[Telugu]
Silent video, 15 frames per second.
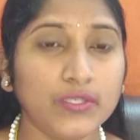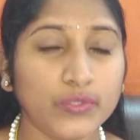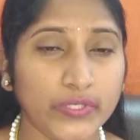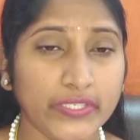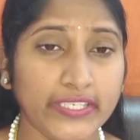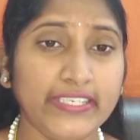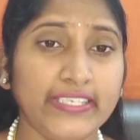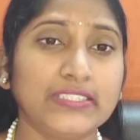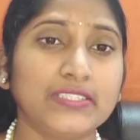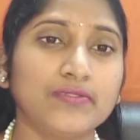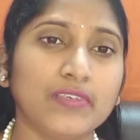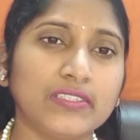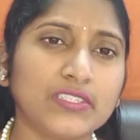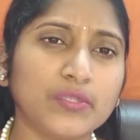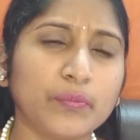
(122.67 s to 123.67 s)
ట్వంటీ డేస్
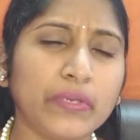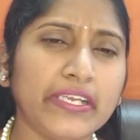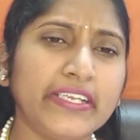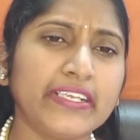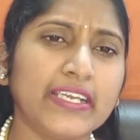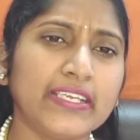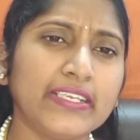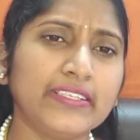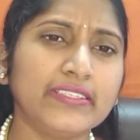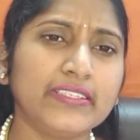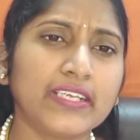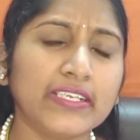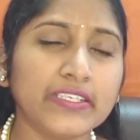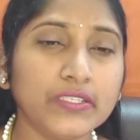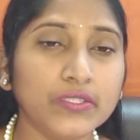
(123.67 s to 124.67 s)
వన్స్ బ్లీడింగ్ అనేది
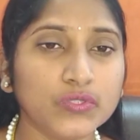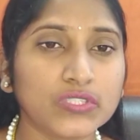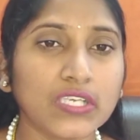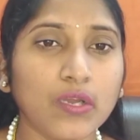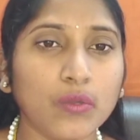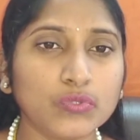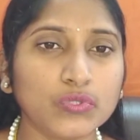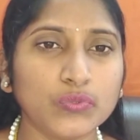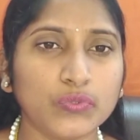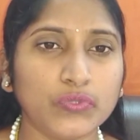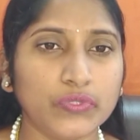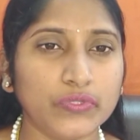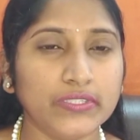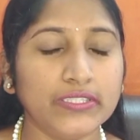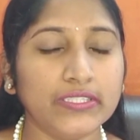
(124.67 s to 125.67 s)
కంటిన్యూస్గా అవుతూ
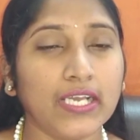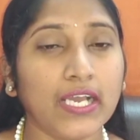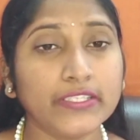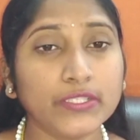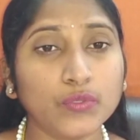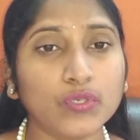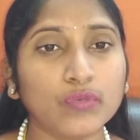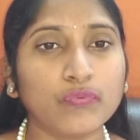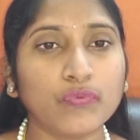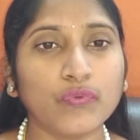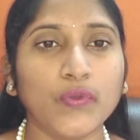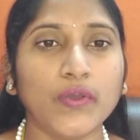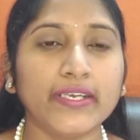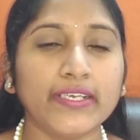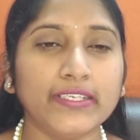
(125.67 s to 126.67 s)
ఉంటుంది అది కూడా
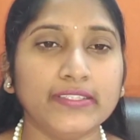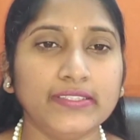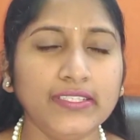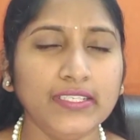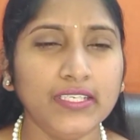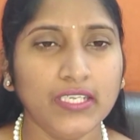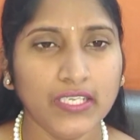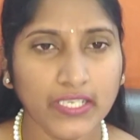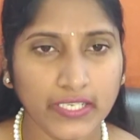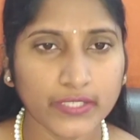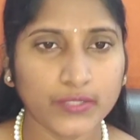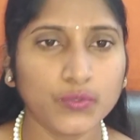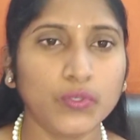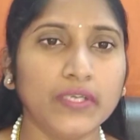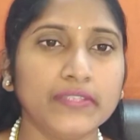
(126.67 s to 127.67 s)
ఫ్లో అనేది
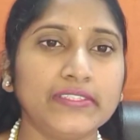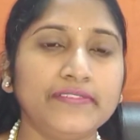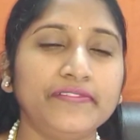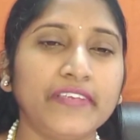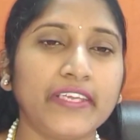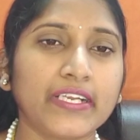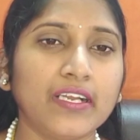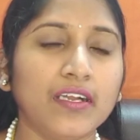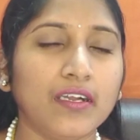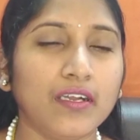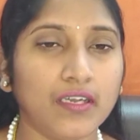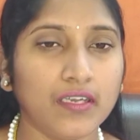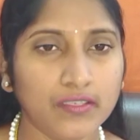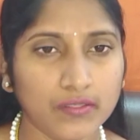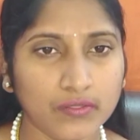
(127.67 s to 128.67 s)
ఎక్కువగా సివియర్గా
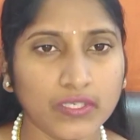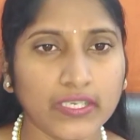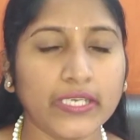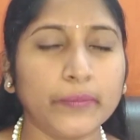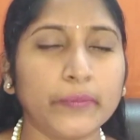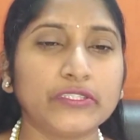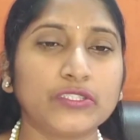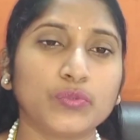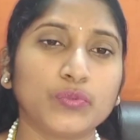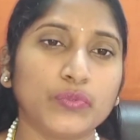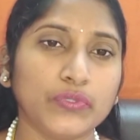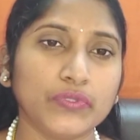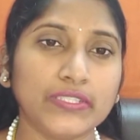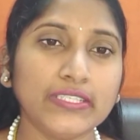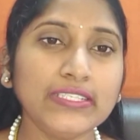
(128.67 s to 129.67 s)
కనిపిస్తూ
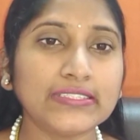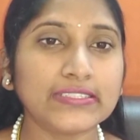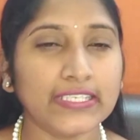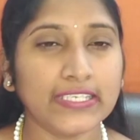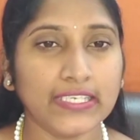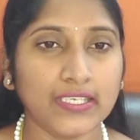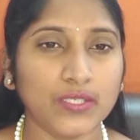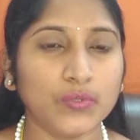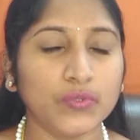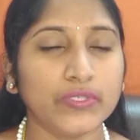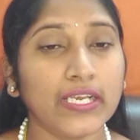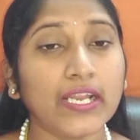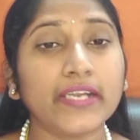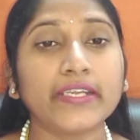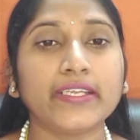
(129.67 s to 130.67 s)
ఉంటుంది స్త్రీలలో
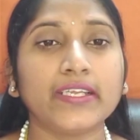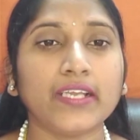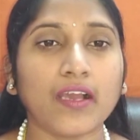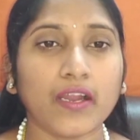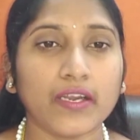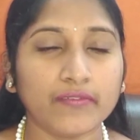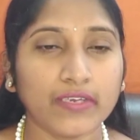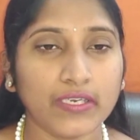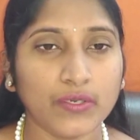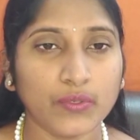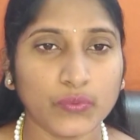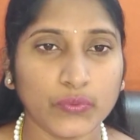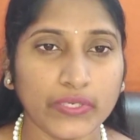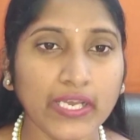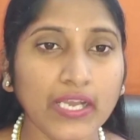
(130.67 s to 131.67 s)
ఇలాంటి ఆడవాళ్ళలో
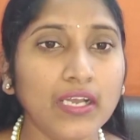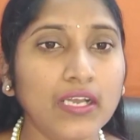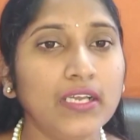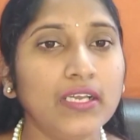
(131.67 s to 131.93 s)
కూడా